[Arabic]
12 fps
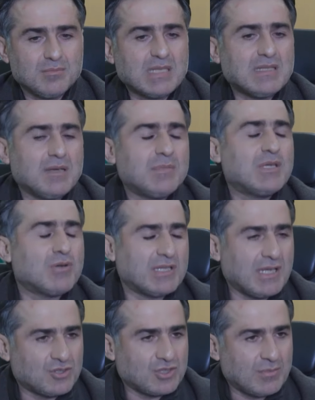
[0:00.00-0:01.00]
بدا
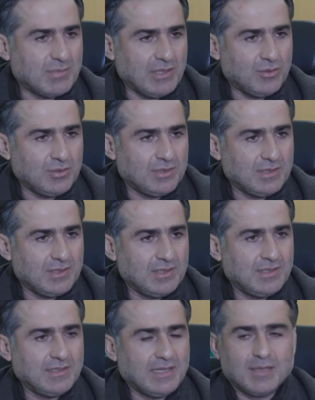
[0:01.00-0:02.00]
111 مليون
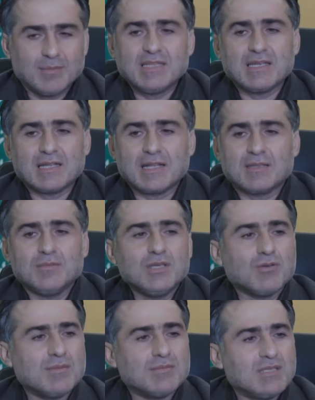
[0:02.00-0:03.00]
يعني بدك
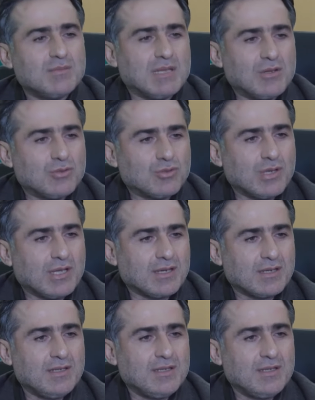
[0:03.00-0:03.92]
350 مليون دولار